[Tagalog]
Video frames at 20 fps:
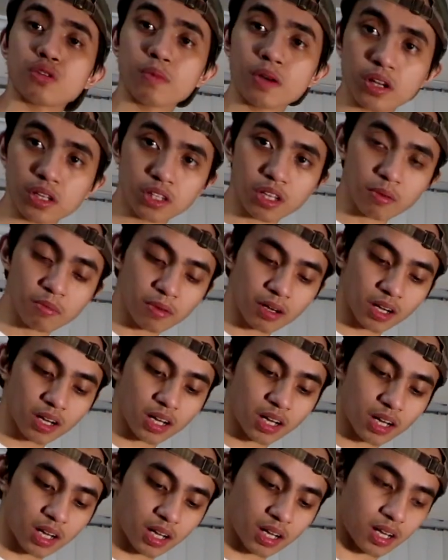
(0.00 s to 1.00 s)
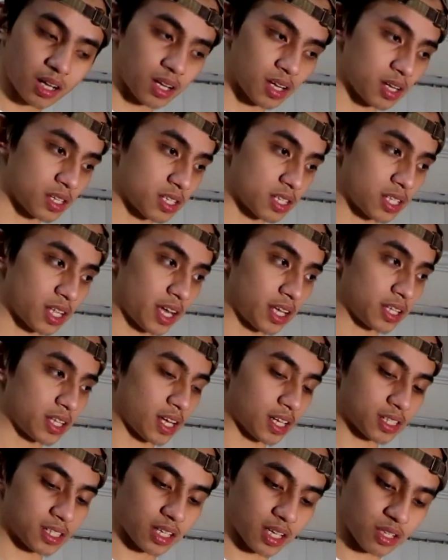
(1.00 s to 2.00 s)
So, meron tayong mga slight
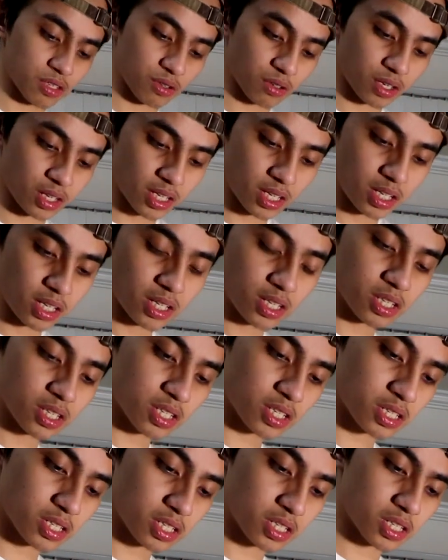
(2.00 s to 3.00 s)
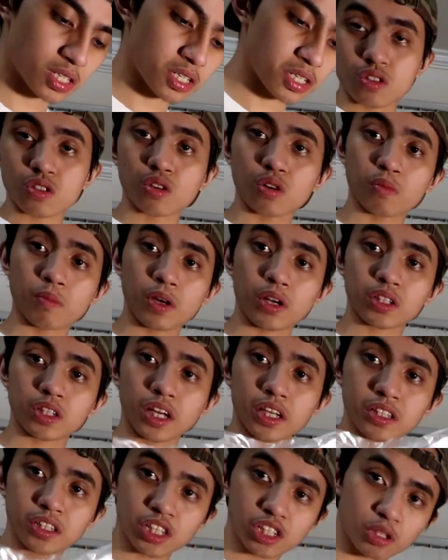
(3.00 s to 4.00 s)
accessories. So, meron
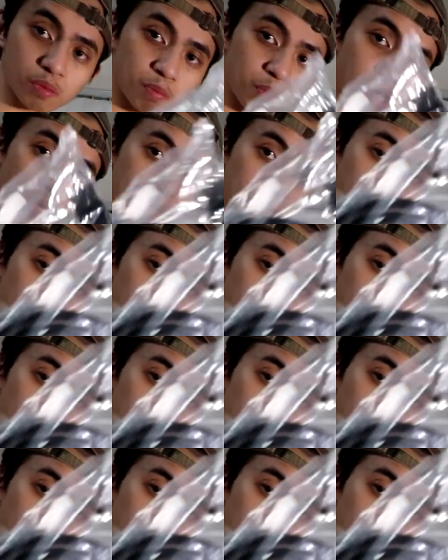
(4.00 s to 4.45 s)
tayong display